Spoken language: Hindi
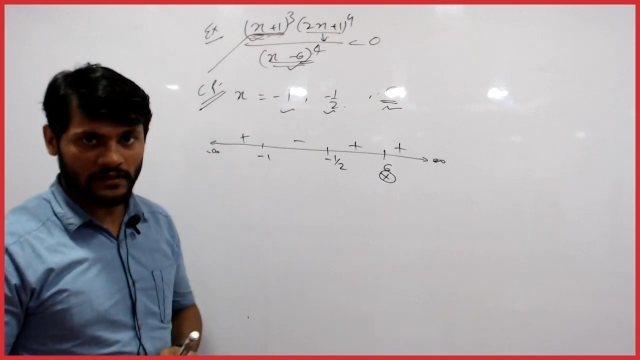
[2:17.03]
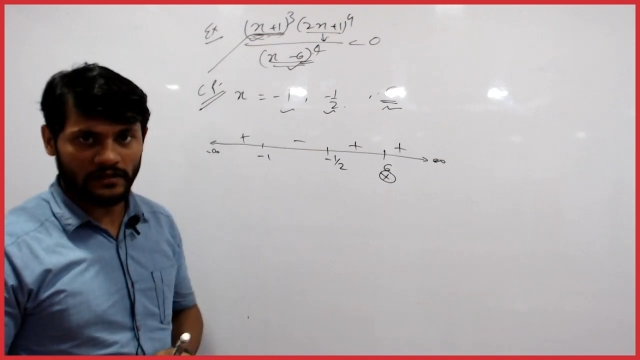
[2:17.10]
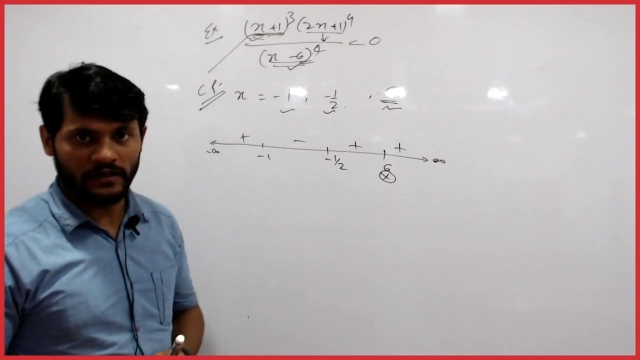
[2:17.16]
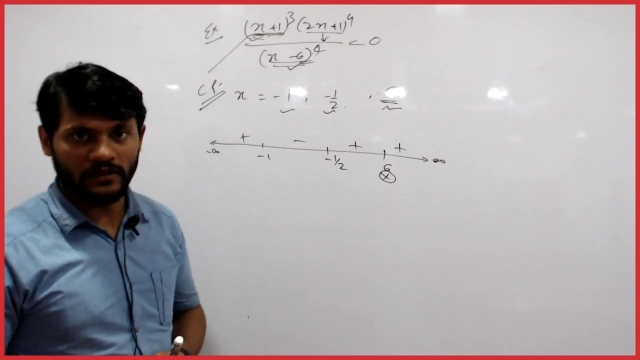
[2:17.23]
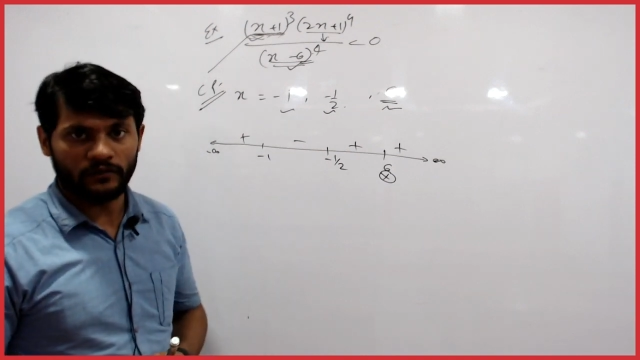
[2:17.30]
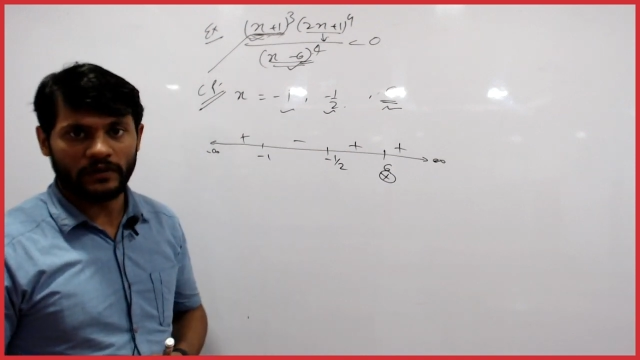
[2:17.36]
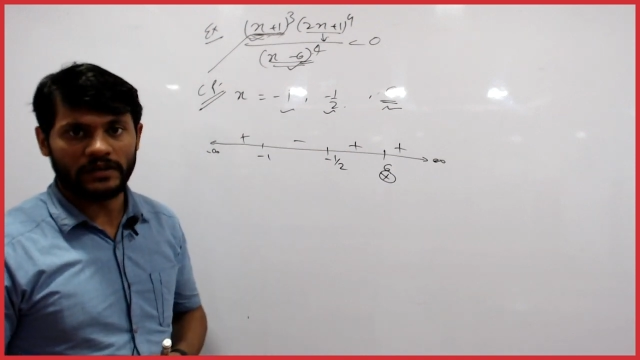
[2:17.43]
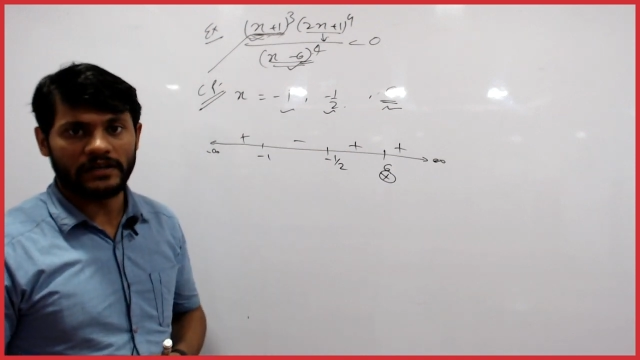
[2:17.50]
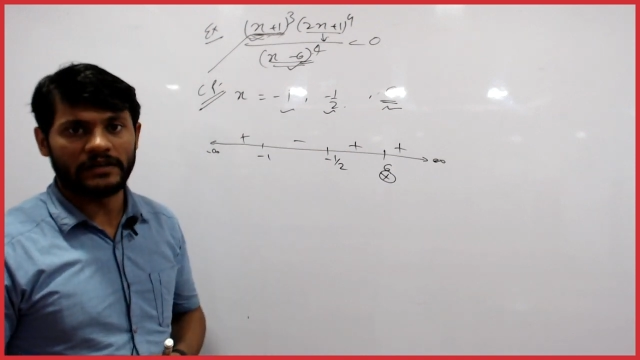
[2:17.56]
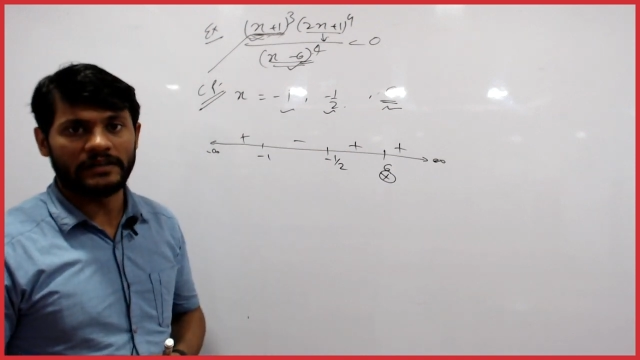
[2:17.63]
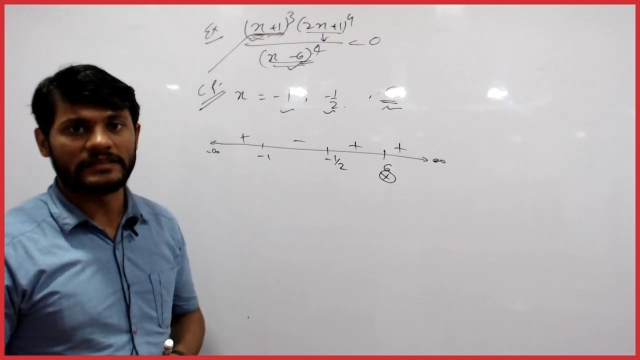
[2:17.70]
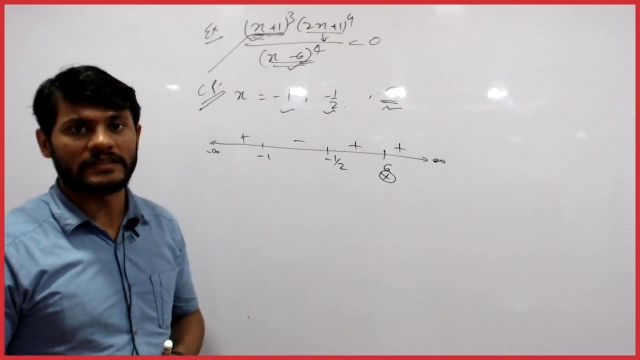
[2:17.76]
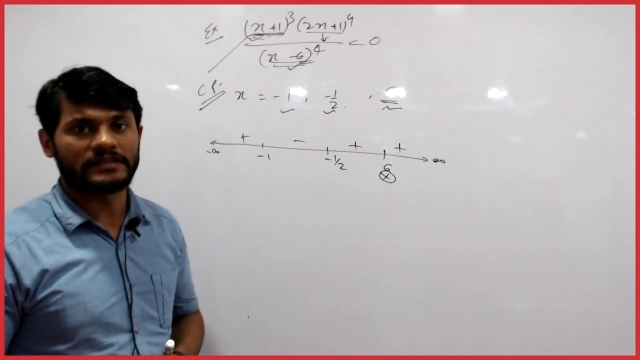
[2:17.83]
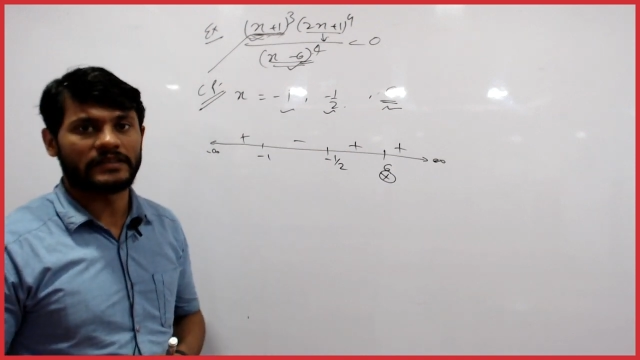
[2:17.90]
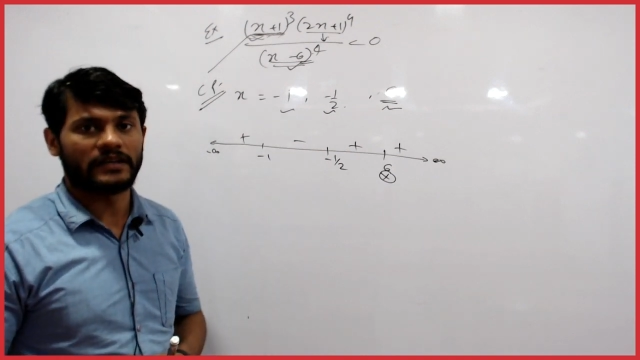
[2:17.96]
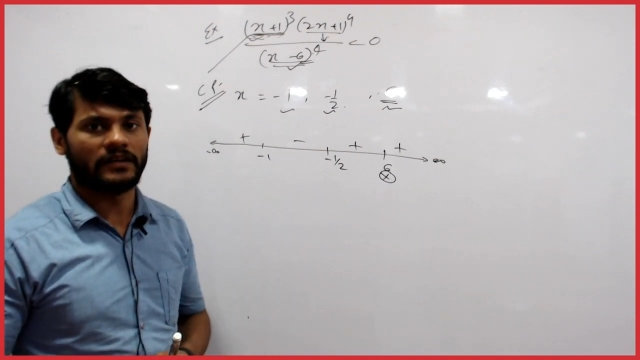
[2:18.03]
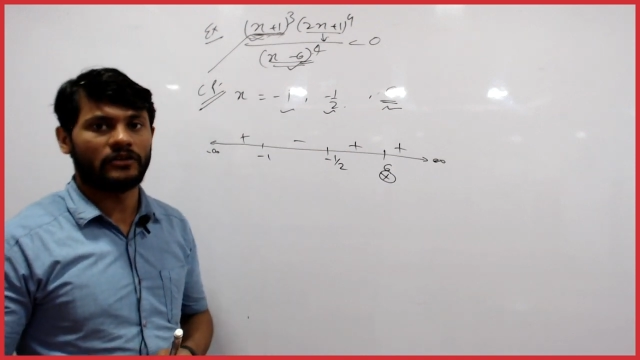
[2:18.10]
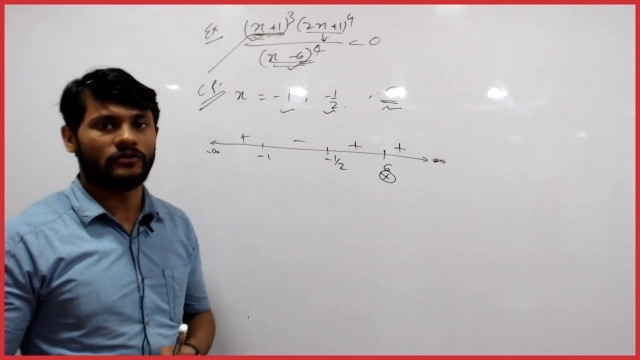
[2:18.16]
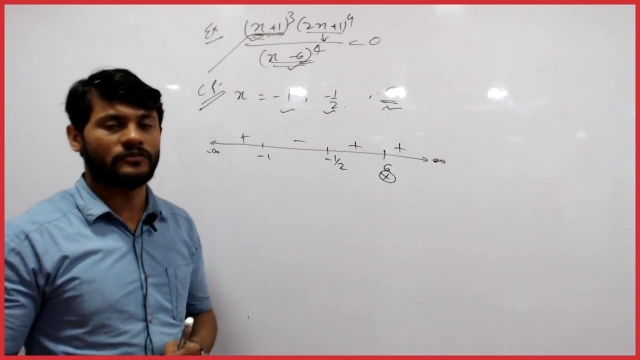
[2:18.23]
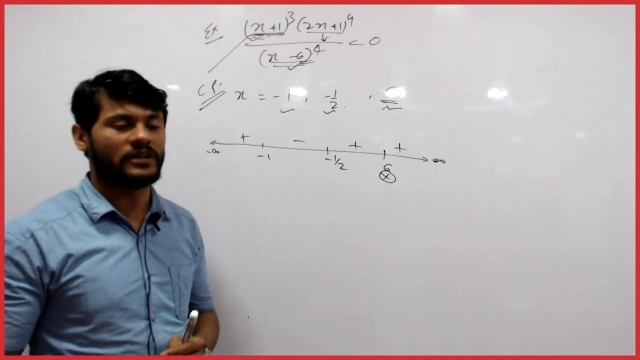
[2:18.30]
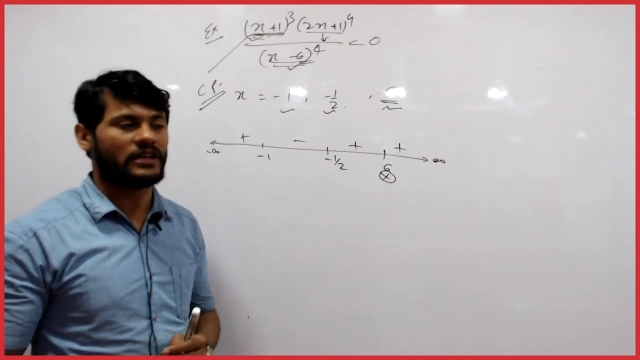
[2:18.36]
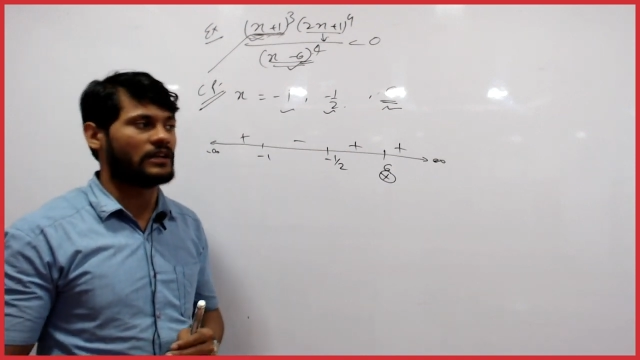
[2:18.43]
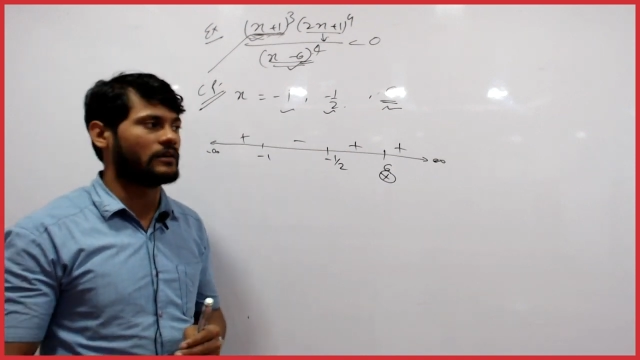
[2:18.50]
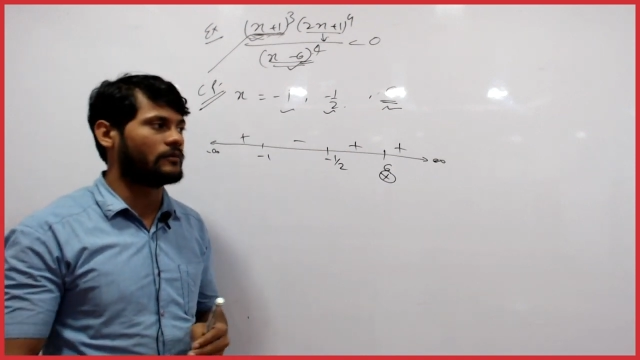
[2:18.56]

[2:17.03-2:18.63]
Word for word: इनइक्वलिटी डिस्कस करनी है तो हम ज्यादा